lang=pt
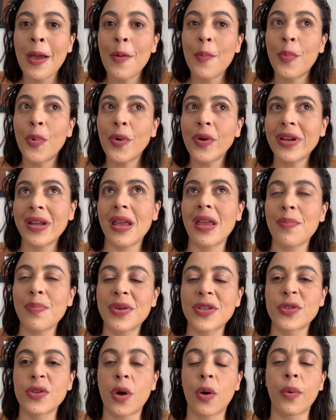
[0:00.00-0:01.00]
Porém,
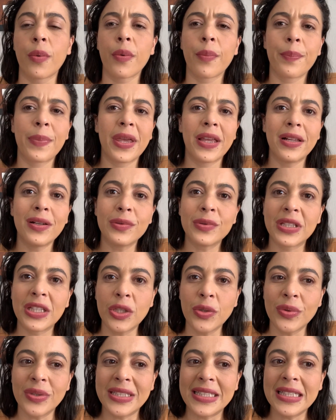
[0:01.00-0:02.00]
pessoal, pelo que
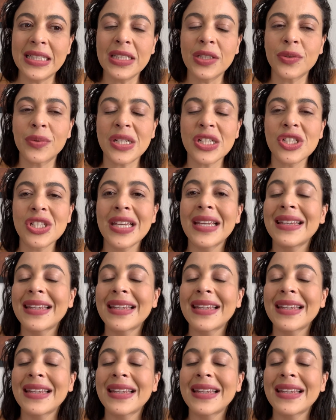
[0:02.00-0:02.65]
eu li, eu não achei